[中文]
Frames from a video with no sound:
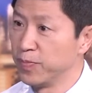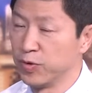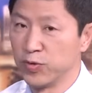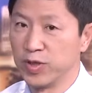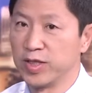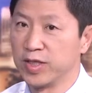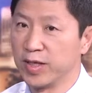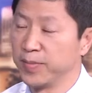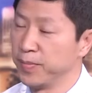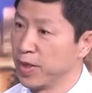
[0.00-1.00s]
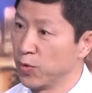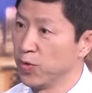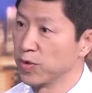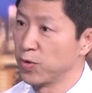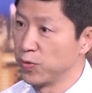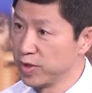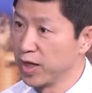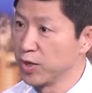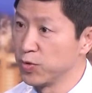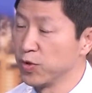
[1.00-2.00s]
比如说现在美国统计
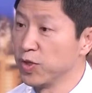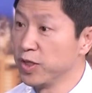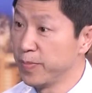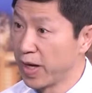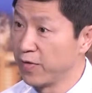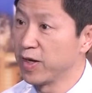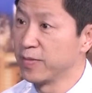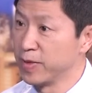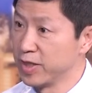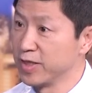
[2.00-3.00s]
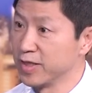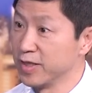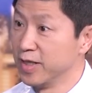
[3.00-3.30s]
来说有一百万个 position，